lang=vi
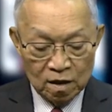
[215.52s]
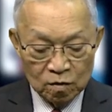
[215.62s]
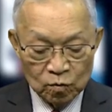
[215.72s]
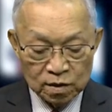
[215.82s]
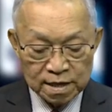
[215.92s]

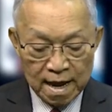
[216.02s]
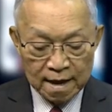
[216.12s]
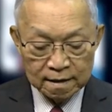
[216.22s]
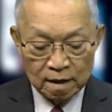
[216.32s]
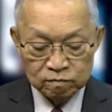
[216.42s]
Quốc
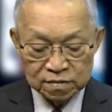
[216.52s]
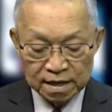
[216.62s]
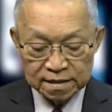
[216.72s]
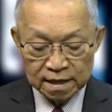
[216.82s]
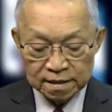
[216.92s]
gia đông
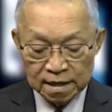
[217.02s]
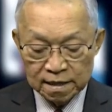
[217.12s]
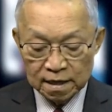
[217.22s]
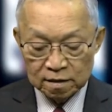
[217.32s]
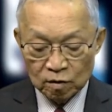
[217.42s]
dân nhất thế
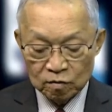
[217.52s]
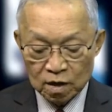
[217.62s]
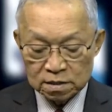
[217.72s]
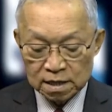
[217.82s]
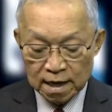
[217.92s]
giới có
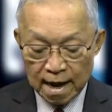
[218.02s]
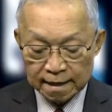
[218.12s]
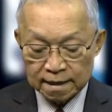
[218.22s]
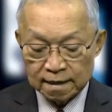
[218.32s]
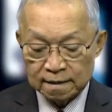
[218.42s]
cơ sở hạ
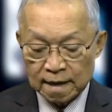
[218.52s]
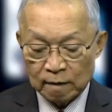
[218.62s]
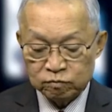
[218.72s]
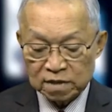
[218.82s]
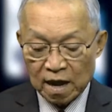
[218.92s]
tầng
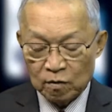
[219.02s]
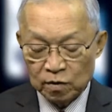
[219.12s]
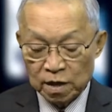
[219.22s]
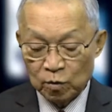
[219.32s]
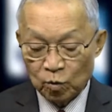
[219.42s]
đóng tàu
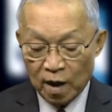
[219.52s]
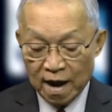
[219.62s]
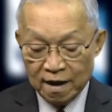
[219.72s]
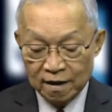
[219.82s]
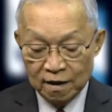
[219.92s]
hiệu
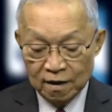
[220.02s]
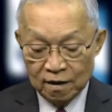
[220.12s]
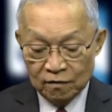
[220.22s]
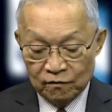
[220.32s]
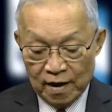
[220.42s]
quả
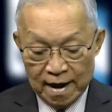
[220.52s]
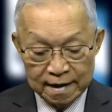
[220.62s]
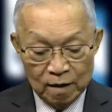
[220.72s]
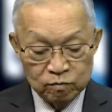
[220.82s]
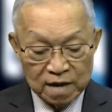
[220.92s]
và
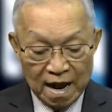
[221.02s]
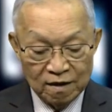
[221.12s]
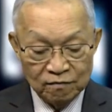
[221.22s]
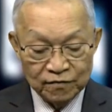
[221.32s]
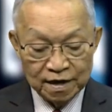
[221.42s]
đông
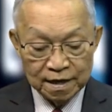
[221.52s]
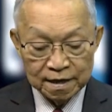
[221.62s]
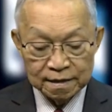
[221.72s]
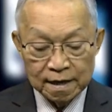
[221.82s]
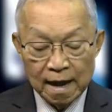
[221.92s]
đảo với
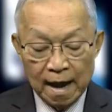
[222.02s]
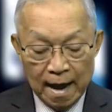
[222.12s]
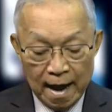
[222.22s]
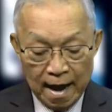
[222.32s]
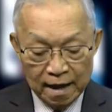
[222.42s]
hơn
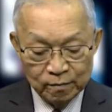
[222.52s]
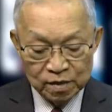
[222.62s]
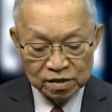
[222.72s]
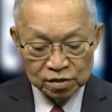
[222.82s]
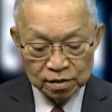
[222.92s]

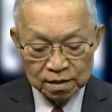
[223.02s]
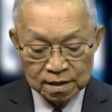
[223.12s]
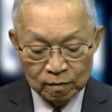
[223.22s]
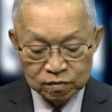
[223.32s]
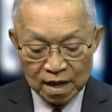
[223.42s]
20 xưởng
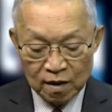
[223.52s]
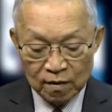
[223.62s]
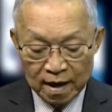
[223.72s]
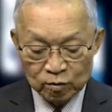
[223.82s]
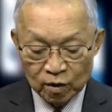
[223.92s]
đóng tàu
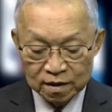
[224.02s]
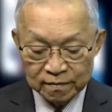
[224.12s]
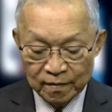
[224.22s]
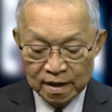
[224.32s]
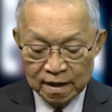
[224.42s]
hải quân
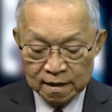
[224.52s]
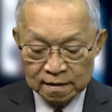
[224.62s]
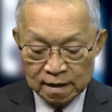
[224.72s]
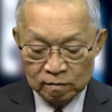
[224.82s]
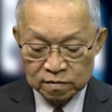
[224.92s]

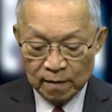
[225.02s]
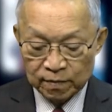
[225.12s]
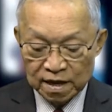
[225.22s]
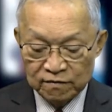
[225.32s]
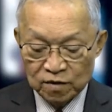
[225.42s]
trong thập
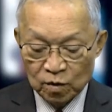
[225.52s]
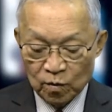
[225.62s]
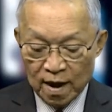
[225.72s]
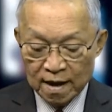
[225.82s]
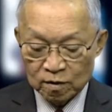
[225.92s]
kỷ vừa
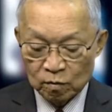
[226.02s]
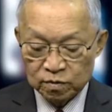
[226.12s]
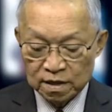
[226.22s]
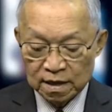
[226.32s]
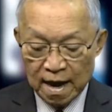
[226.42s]
qua, cũng
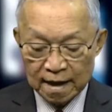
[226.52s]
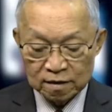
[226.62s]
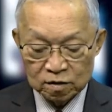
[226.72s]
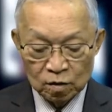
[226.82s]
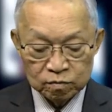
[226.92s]
như hàng
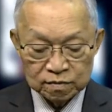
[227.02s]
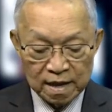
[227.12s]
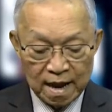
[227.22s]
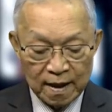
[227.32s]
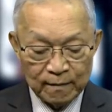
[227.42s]
chục
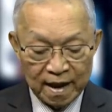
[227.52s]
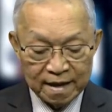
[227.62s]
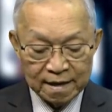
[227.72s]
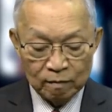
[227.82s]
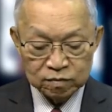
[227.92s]
nhà
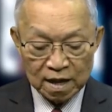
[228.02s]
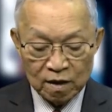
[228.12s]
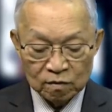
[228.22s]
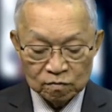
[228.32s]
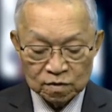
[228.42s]
máy đóng
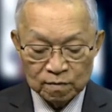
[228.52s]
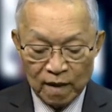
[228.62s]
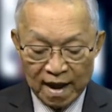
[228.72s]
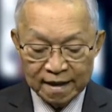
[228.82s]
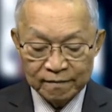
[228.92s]
tàu thương
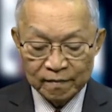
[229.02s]
mại,